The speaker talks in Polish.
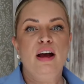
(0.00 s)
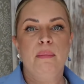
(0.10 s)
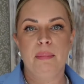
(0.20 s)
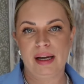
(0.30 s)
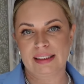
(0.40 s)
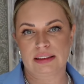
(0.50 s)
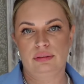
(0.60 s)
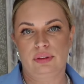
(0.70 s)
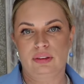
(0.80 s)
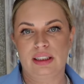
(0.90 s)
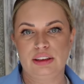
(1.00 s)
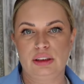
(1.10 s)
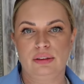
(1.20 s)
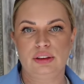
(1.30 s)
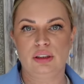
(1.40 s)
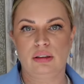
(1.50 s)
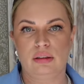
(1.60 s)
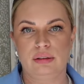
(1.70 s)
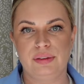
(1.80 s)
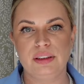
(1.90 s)
mega zadowolona, jeśli chodzi
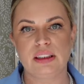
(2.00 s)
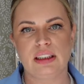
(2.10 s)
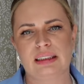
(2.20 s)
o wyniki.